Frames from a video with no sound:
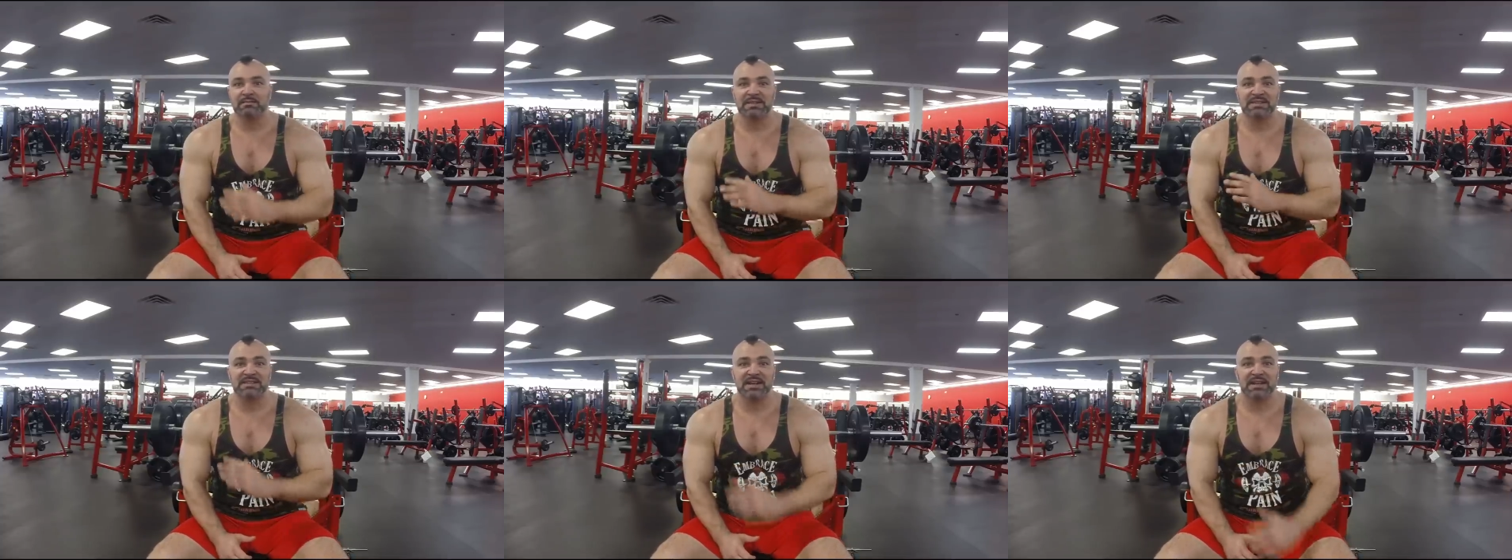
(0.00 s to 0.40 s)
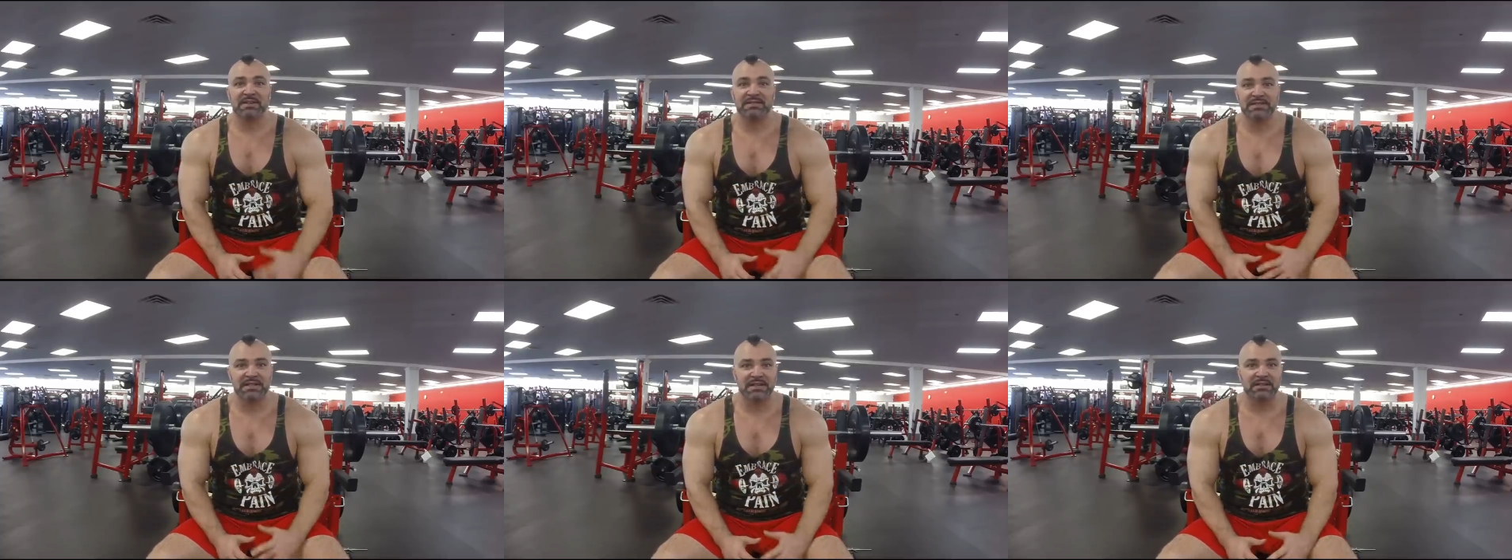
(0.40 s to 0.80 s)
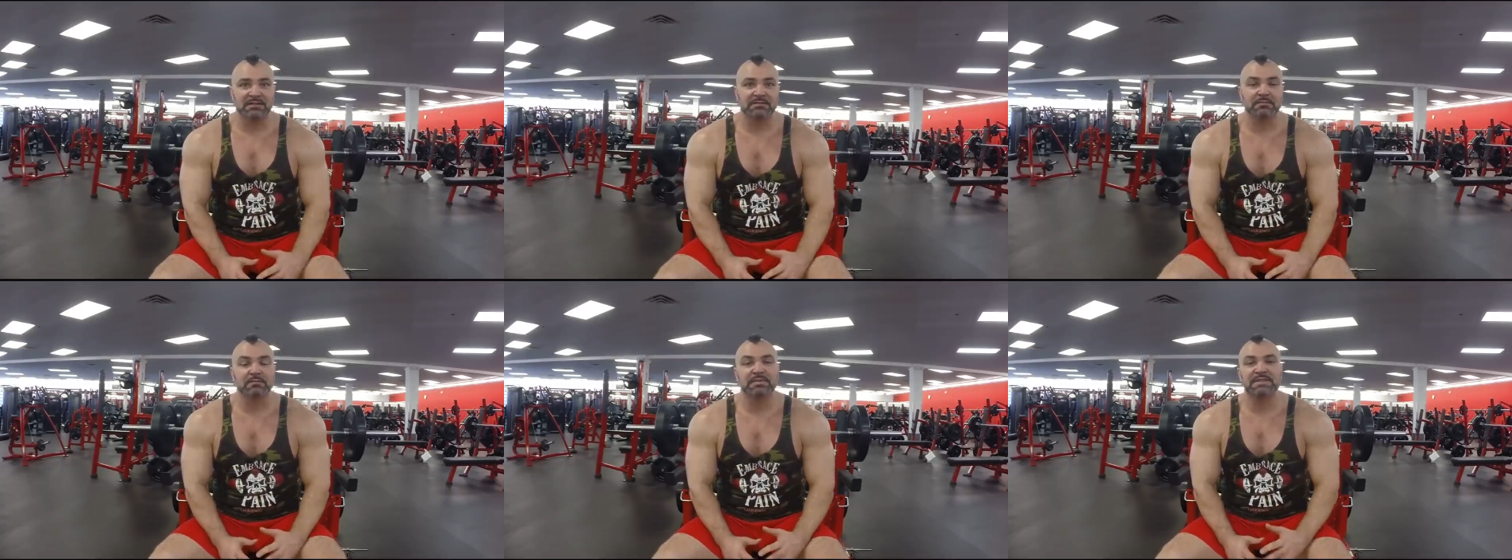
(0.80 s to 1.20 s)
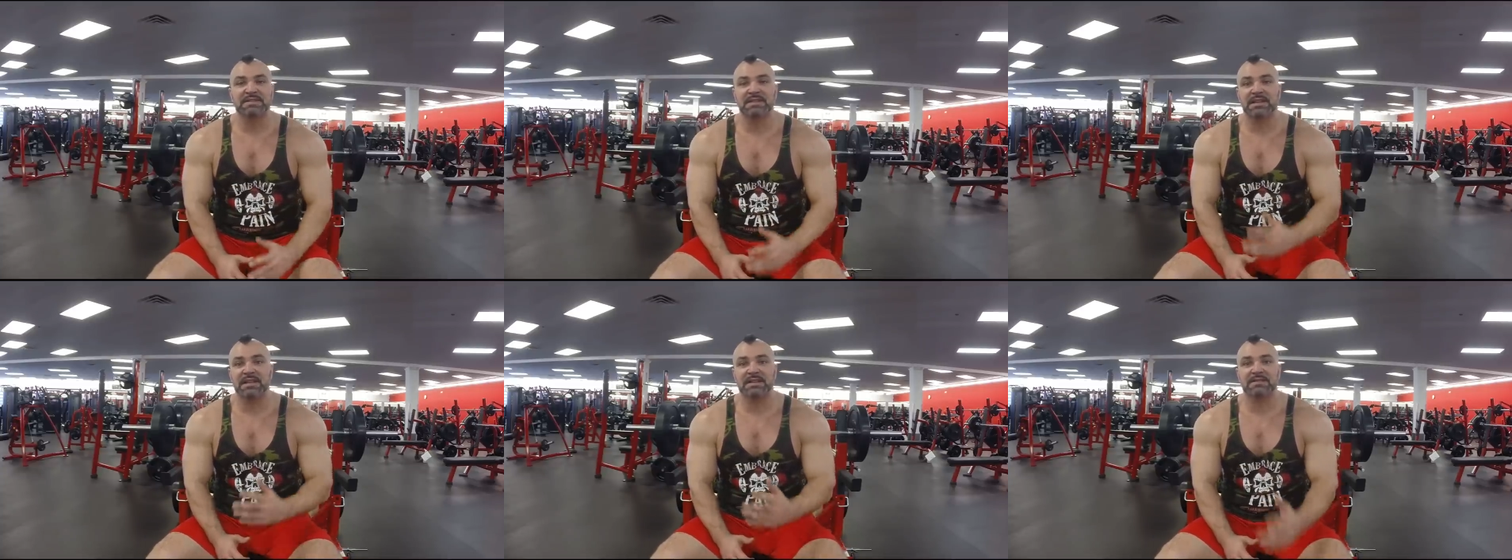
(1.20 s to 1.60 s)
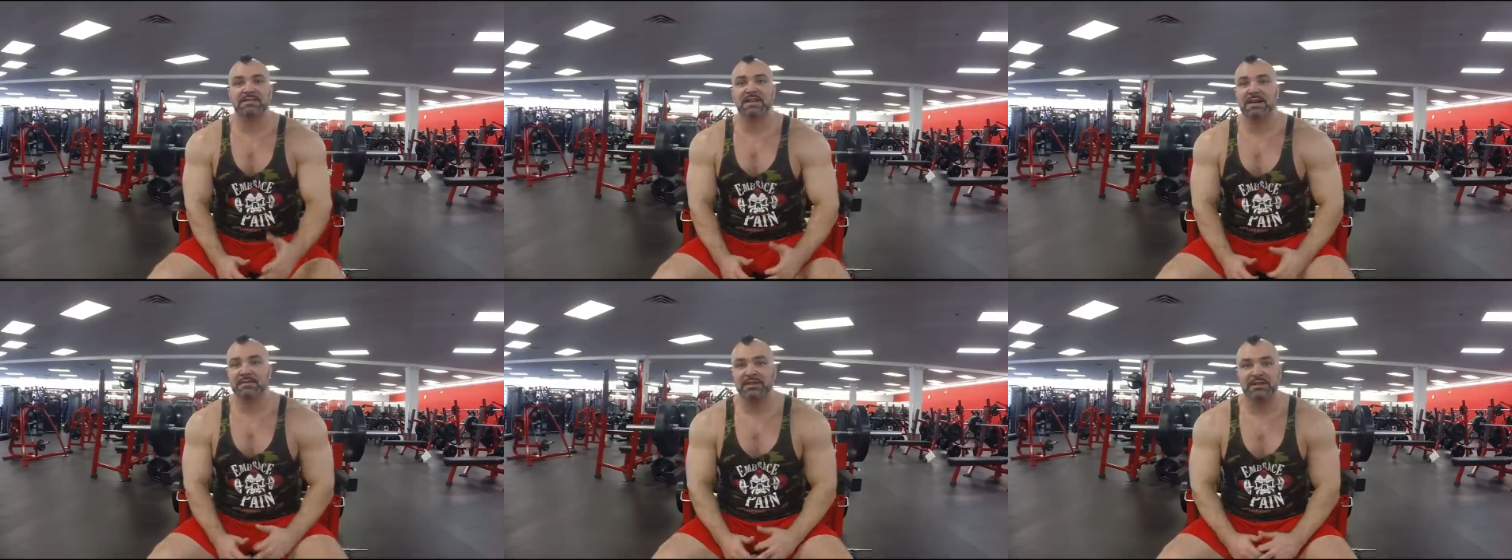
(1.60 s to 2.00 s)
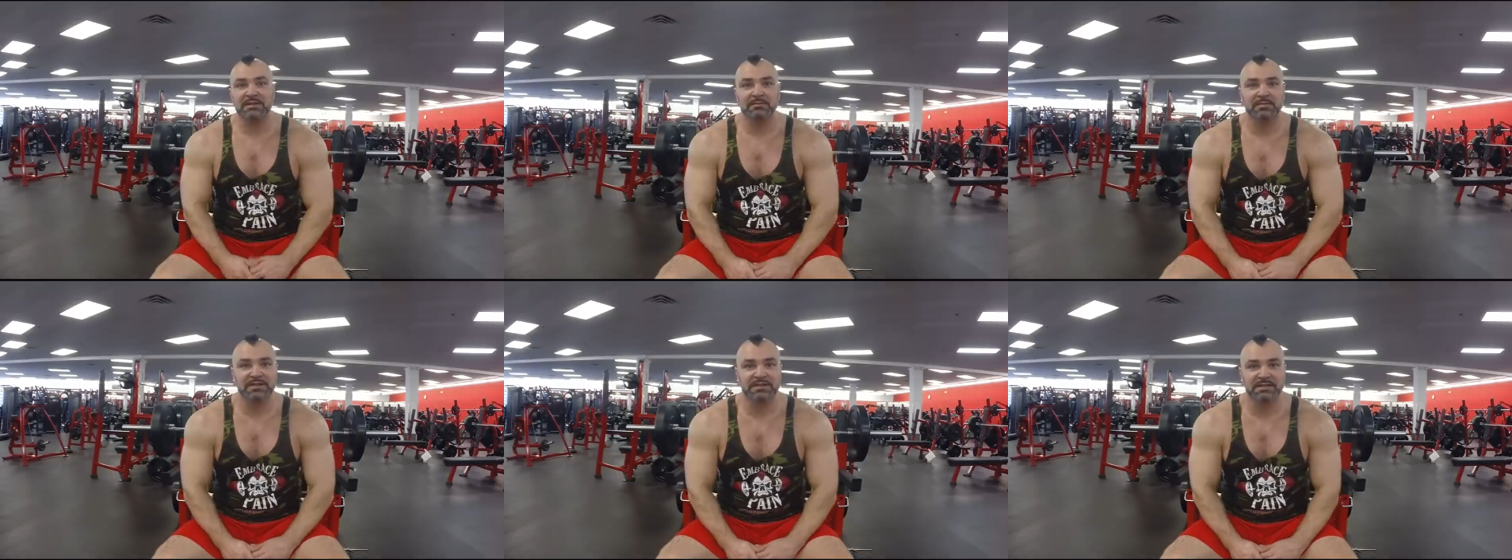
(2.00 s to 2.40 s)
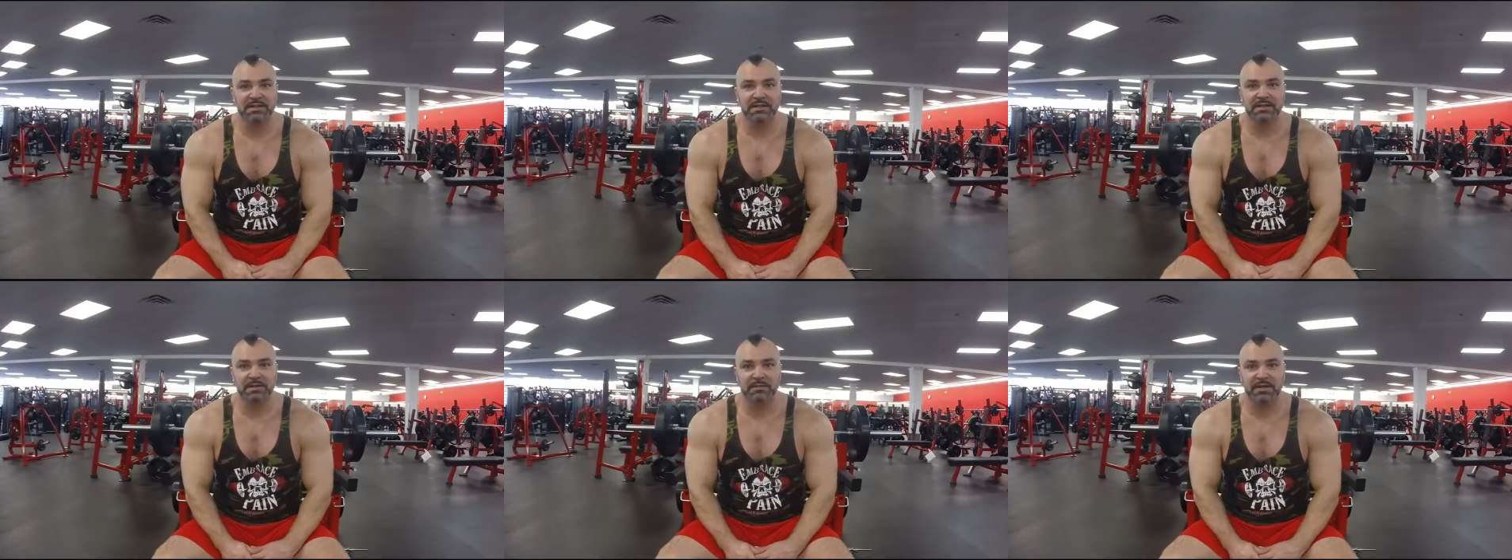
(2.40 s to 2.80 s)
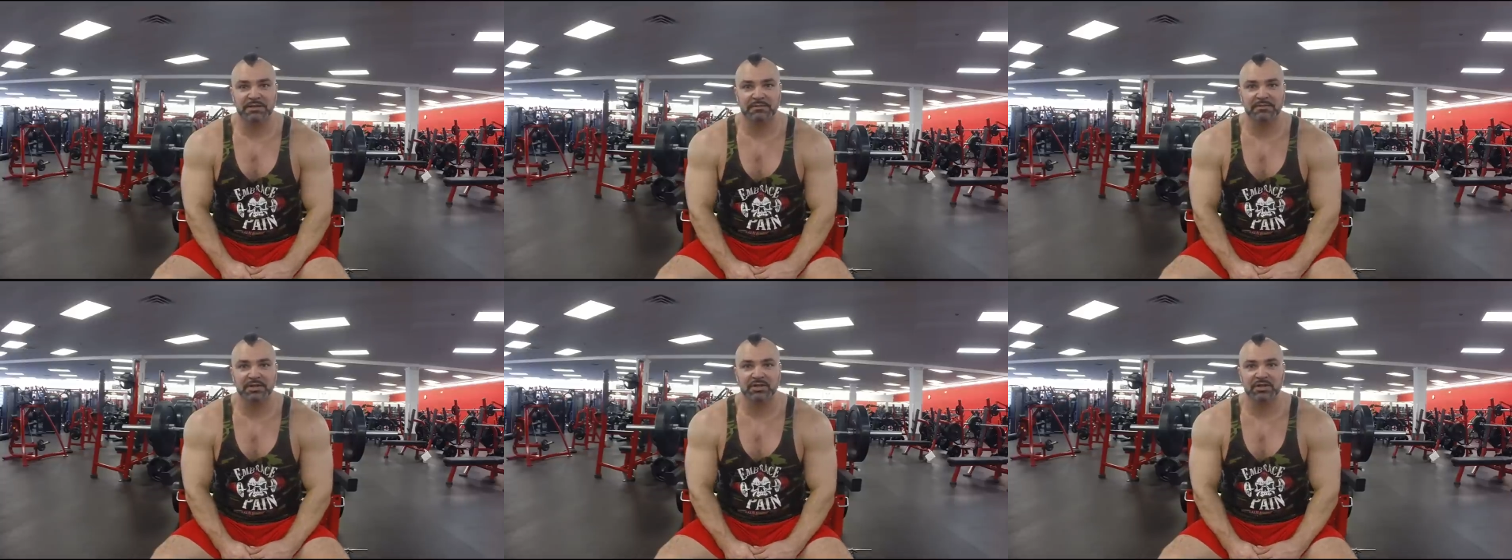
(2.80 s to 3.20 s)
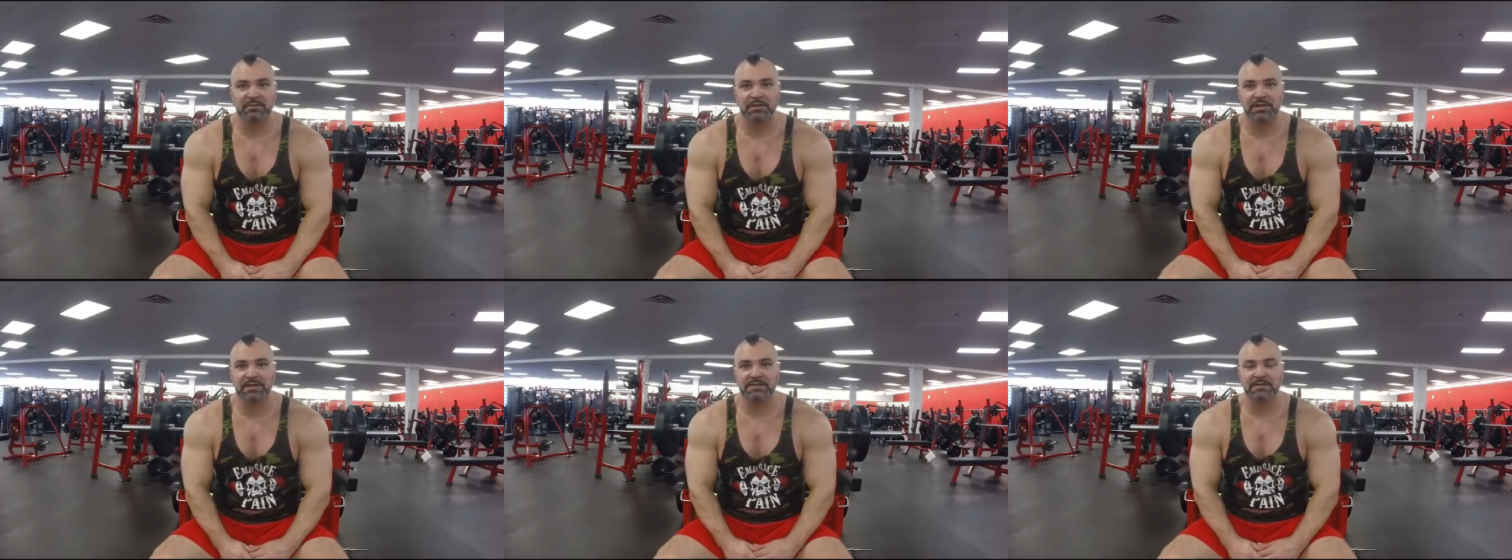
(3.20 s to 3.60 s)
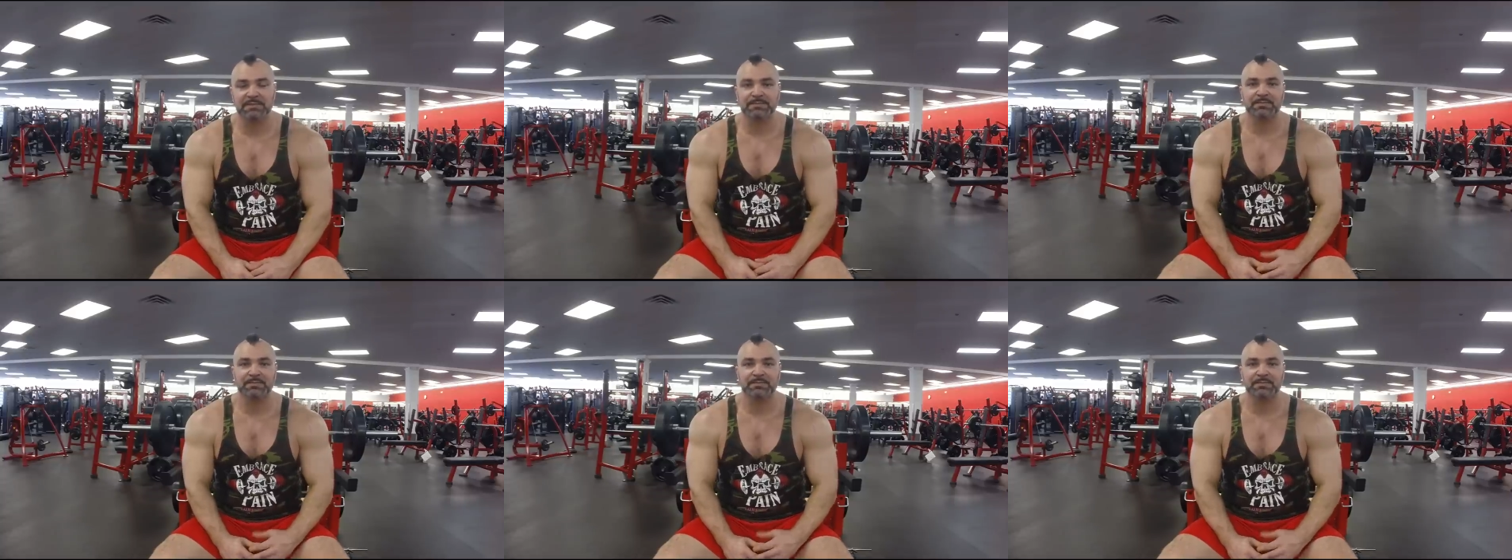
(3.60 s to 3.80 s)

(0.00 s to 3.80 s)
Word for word: быстрее всех быстрее самых быстрых ребят в нашем классе.